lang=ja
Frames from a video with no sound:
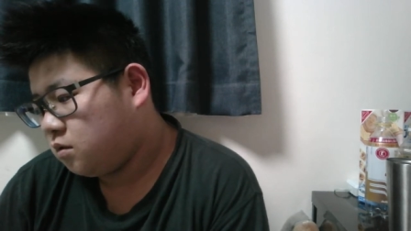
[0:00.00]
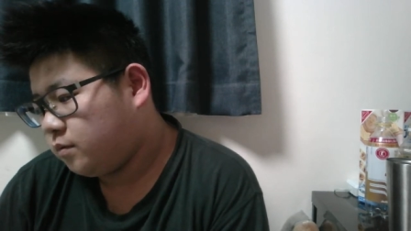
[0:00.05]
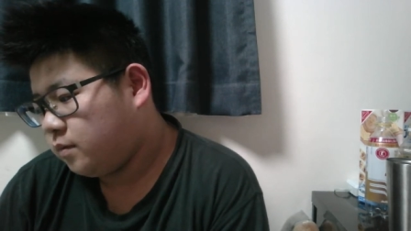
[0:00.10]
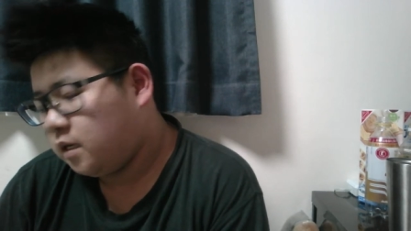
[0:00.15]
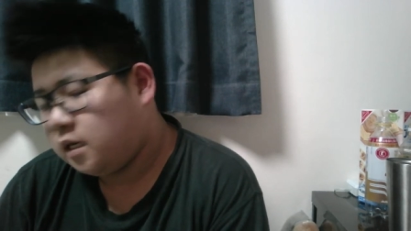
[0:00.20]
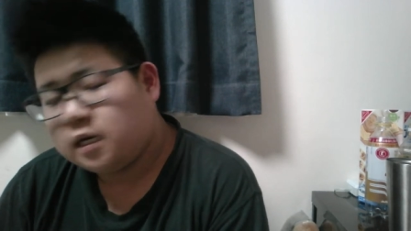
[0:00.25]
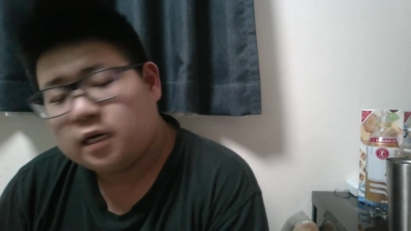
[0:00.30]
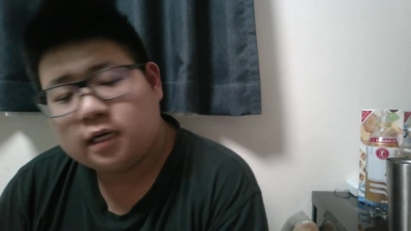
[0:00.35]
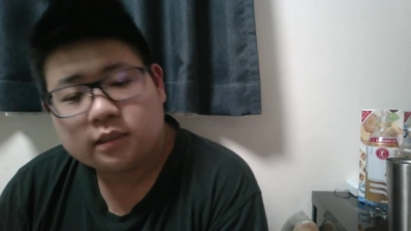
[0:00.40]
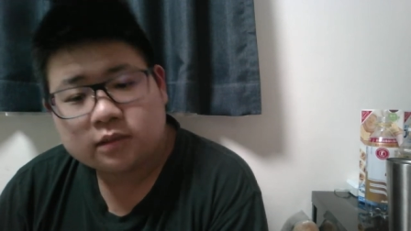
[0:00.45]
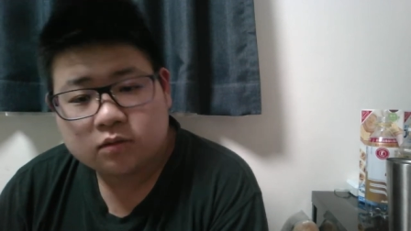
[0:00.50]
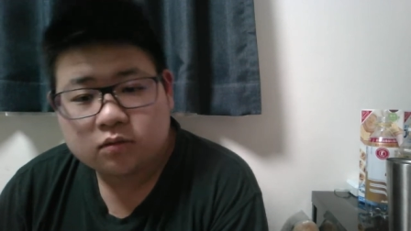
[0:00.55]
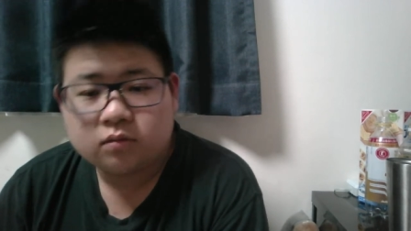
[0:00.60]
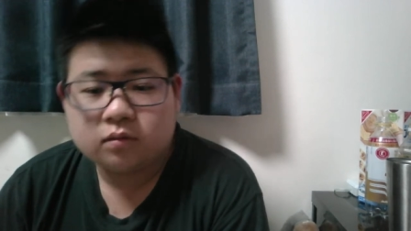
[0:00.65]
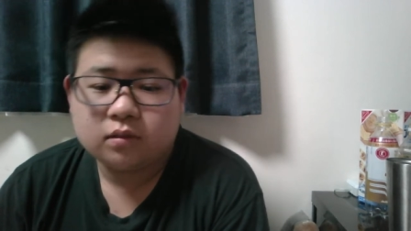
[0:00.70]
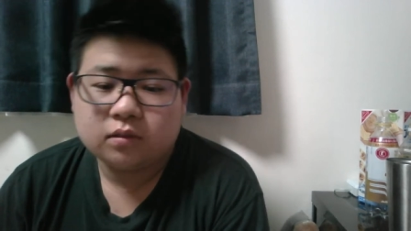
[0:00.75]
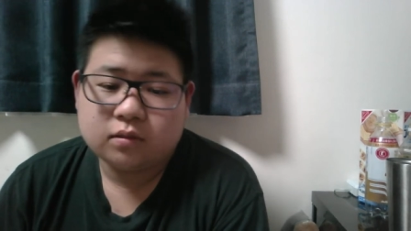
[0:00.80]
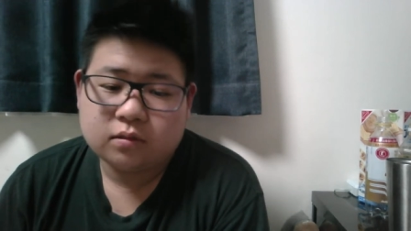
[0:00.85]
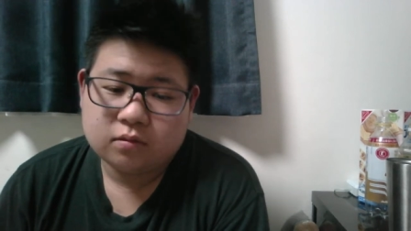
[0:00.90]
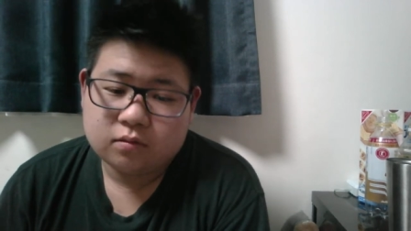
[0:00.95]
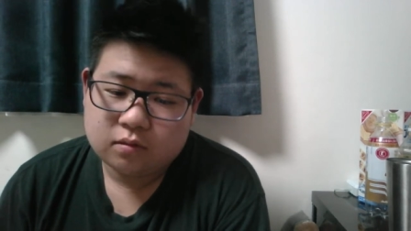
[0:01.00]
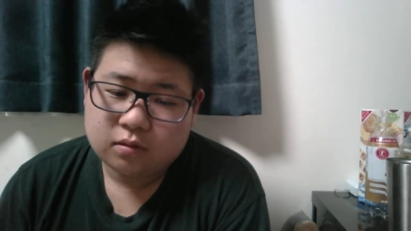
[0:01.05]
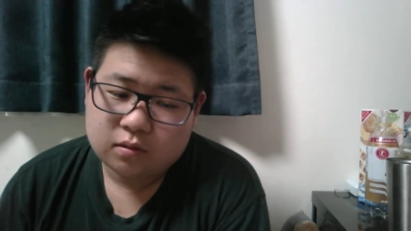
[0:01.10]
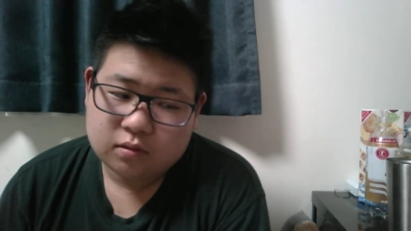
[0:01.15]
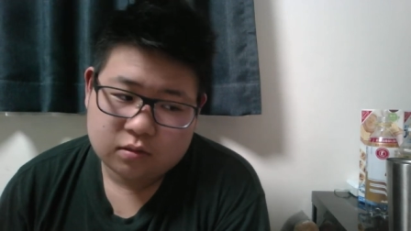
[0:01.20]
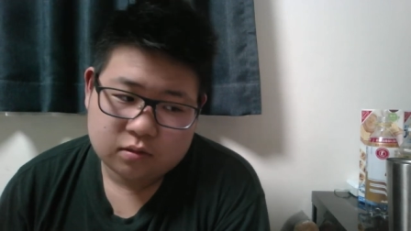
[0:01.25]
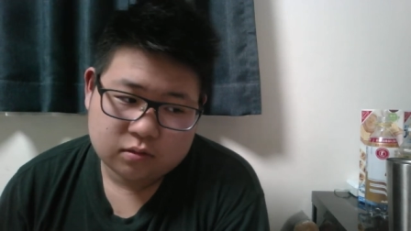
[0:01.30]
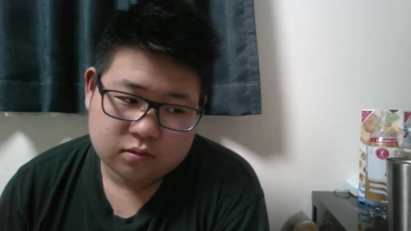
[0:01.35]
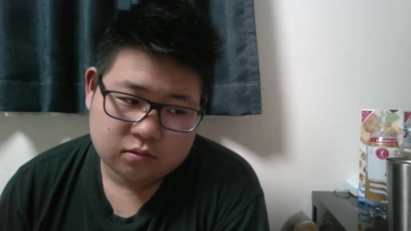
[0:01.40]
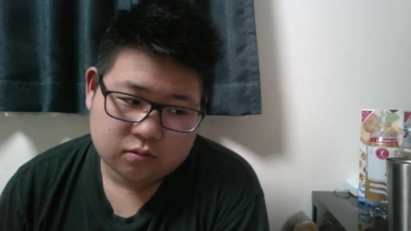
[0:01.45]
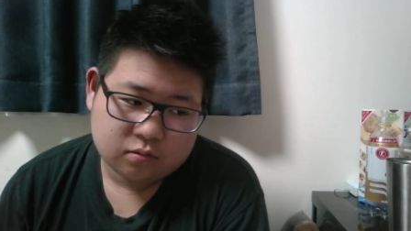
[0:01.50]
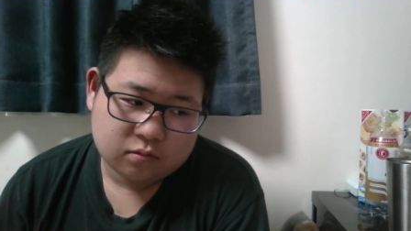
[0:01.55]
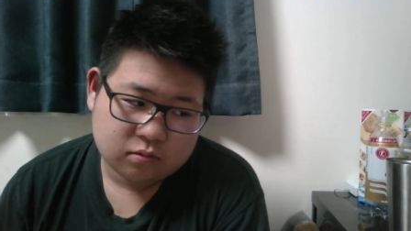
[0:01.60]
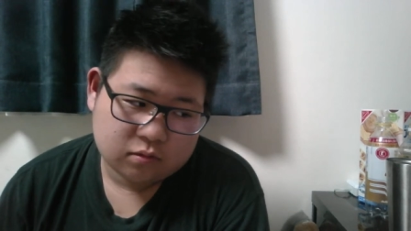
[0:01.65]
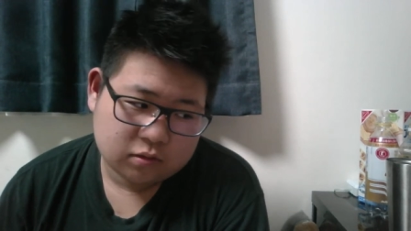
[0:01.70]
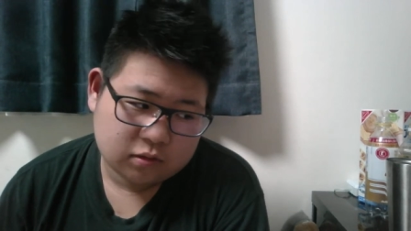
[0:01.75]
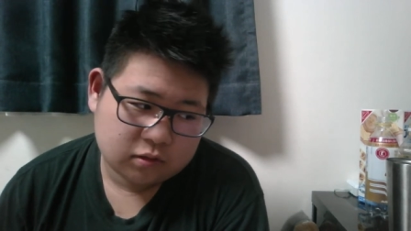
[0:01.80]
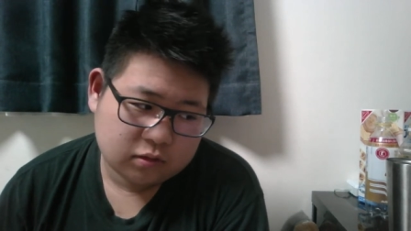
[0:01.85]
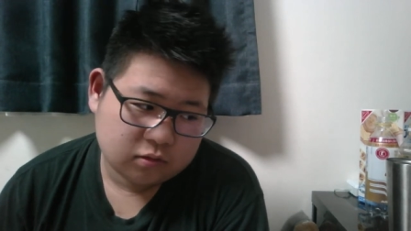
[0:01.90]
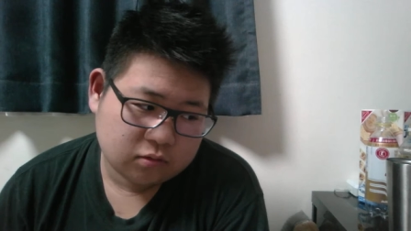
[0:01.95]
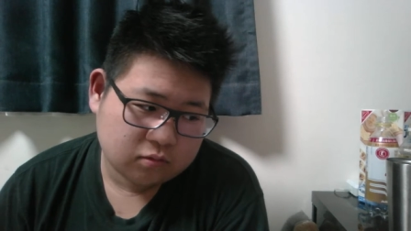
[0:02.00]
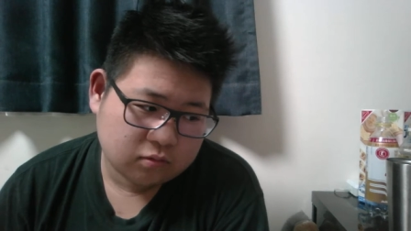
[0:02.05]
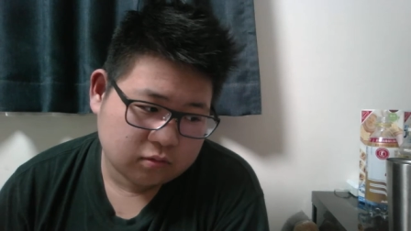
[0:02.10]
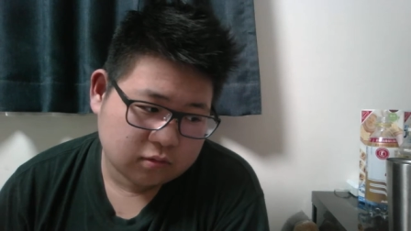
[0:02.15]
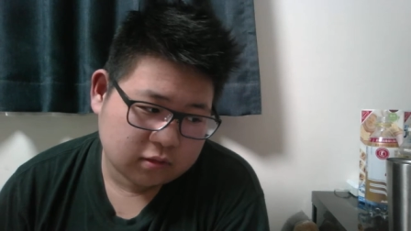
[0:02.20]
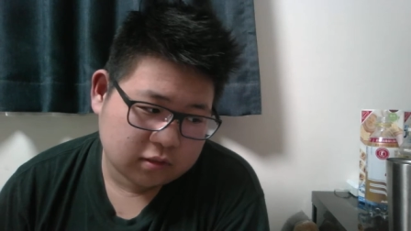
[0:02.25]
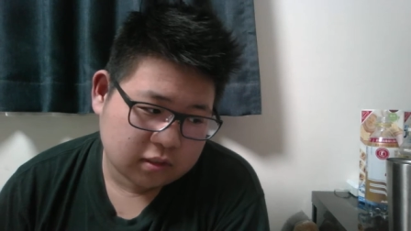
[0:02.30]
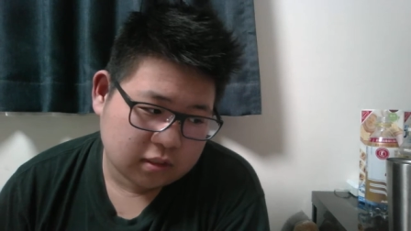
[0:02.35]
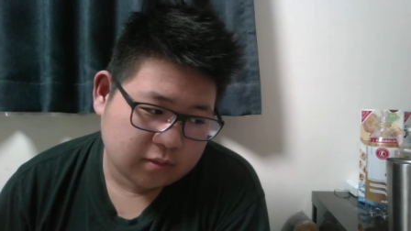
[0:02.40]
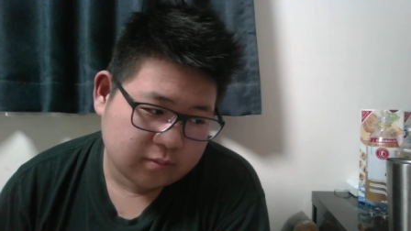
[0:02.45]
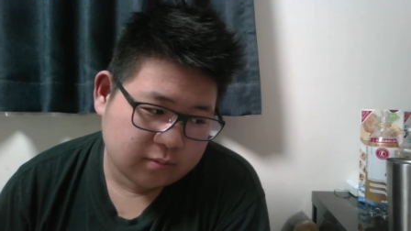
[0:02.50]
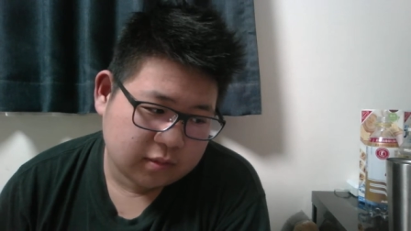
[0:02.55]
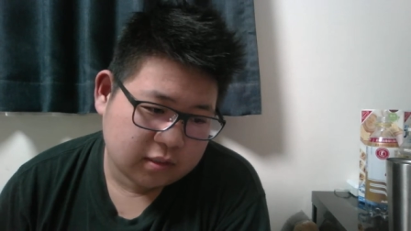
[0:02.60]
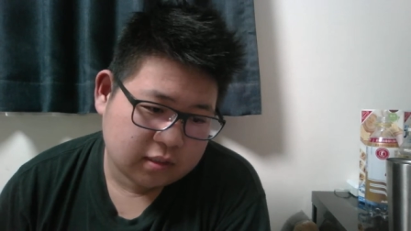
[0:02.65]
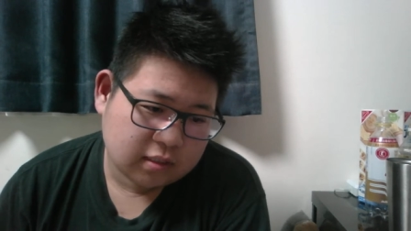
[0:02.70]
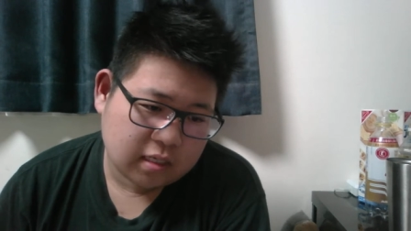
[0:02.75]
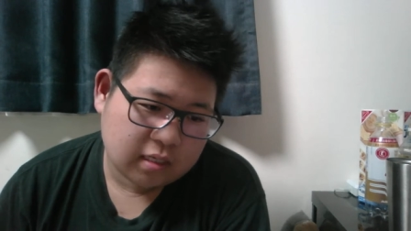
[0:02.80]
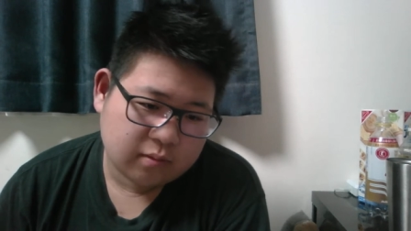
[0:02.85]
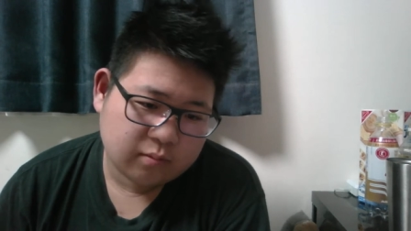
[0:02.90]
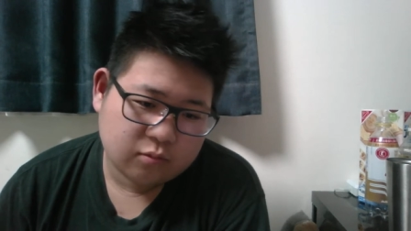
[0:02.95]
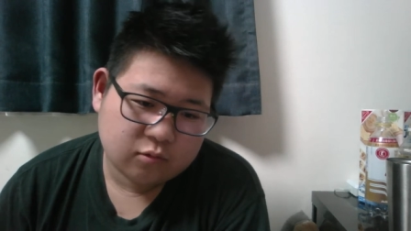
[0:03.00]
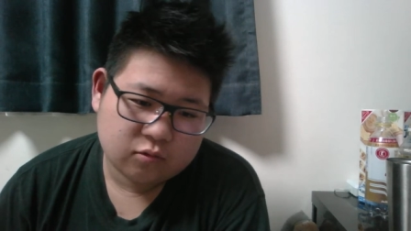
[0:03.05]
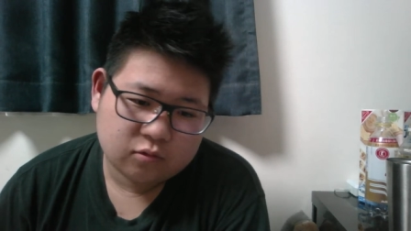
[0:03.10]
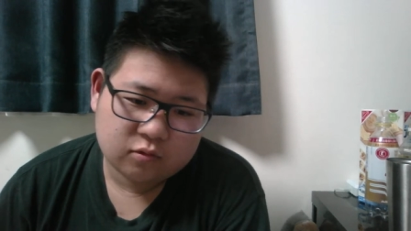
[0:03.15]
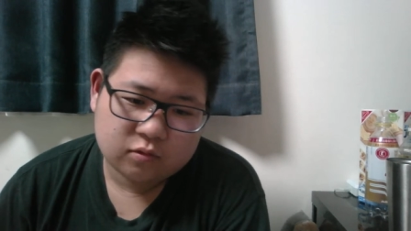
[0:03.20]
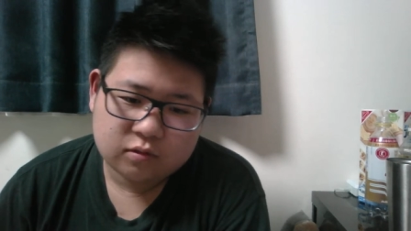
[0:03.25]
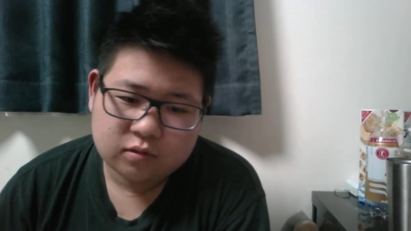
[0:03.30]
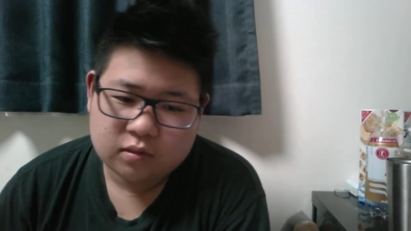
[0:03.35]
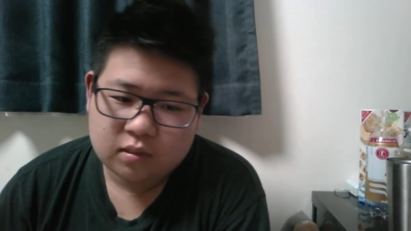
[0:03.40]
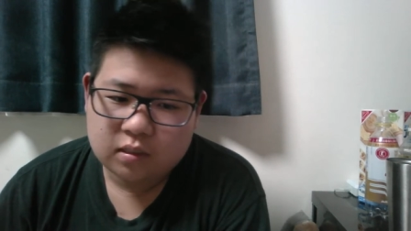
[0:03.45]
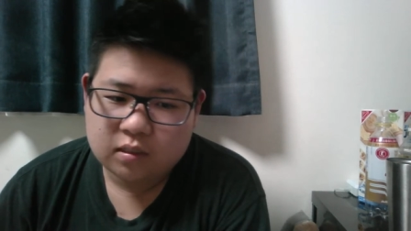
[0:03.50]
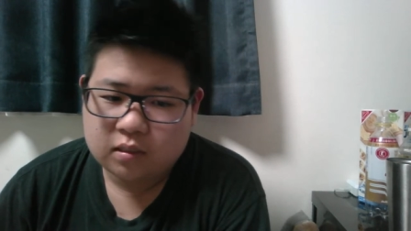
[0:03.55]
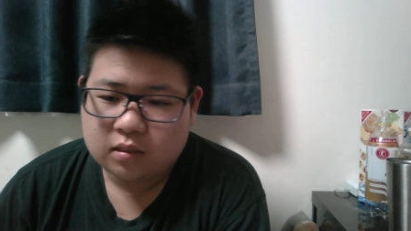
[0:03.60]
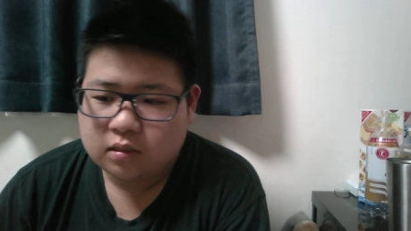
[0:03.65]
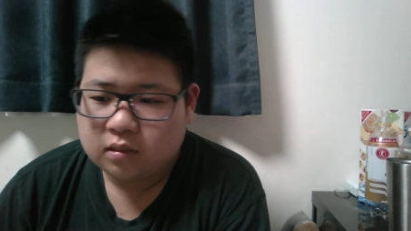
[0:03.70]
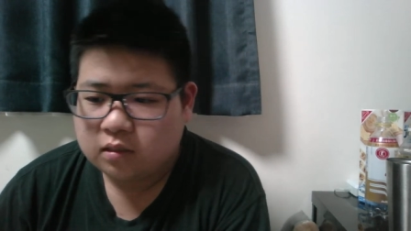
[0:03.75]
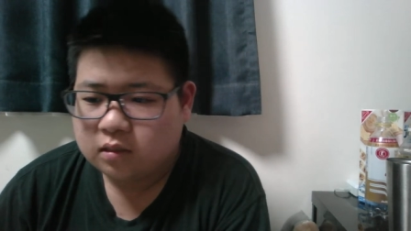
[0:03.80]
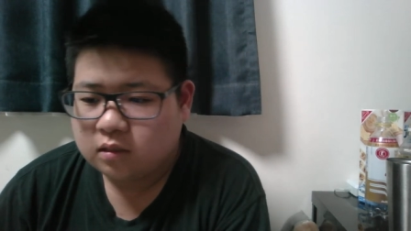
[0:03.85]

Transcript: 偉そうですよね。その、視聴者が見たいものって、